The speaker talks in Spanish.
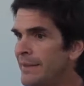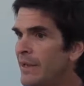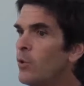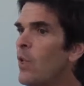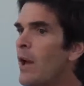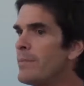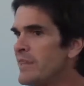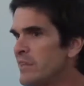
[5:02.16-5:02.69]

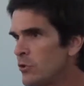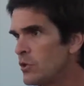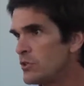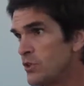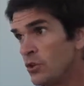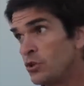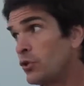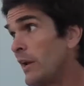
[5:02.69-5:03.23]
endeudamiento
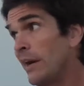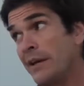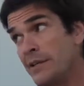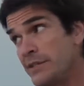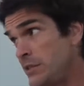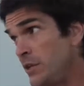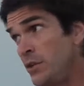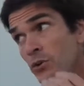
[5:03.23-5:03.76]
del sector ha
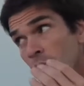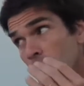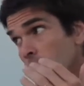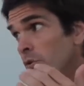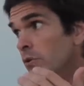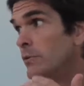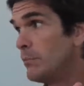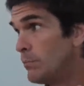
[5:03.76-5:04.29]

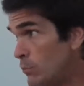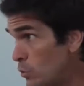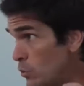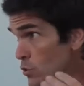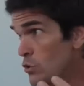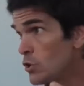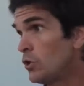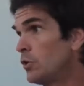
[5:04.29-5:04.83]
crecido
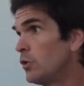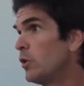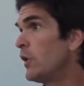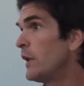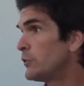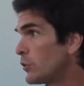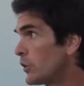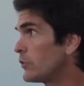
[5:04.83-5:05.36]
mucho,
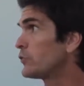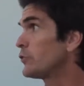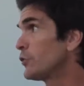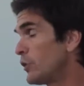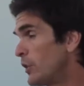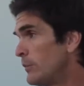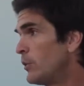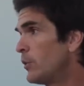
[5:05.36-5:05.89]
los datos que
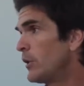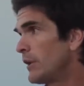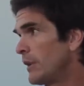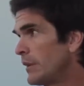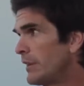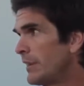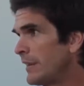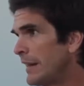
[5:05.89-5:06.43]
nosotros tenemos
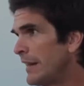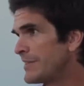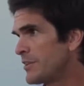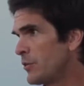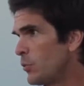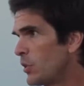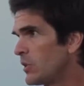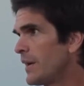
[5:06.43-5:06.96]
de,
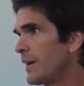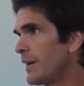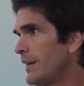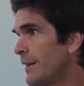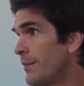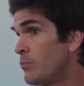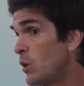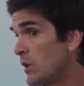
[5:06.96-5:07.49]
las encuestas
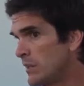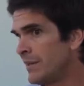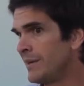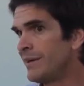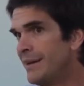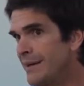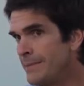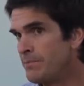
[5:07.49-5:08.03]
CREA
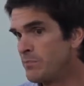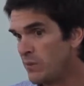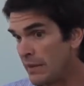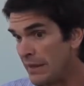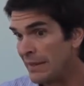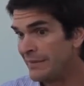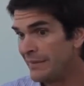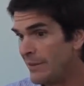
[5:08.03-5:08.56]
muestran
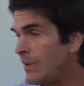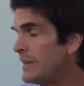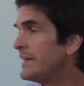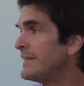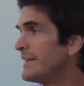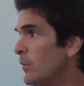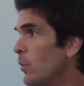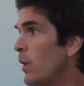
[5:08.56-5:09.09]
que el nivel
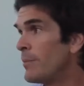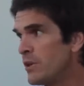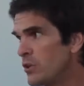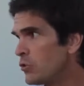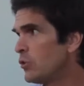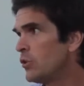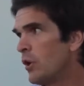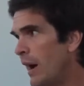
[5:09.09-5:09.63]
de
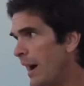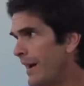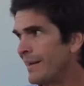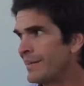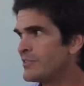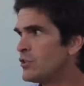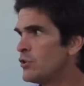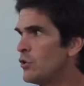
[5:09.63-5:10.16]
endeudamiento ha
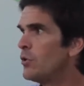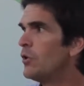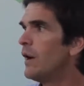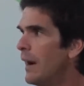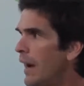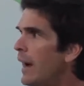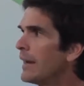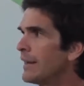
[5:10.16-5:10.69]
crecido,
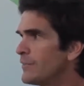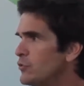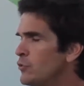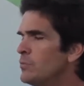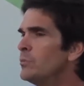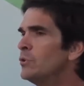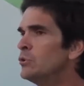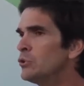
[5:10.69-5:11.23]
ha
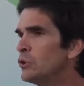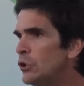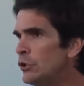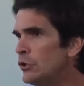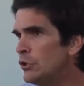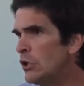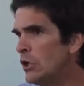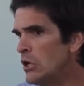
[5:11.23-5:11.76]
crecido un
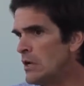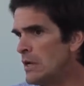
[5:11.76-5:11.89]
montón,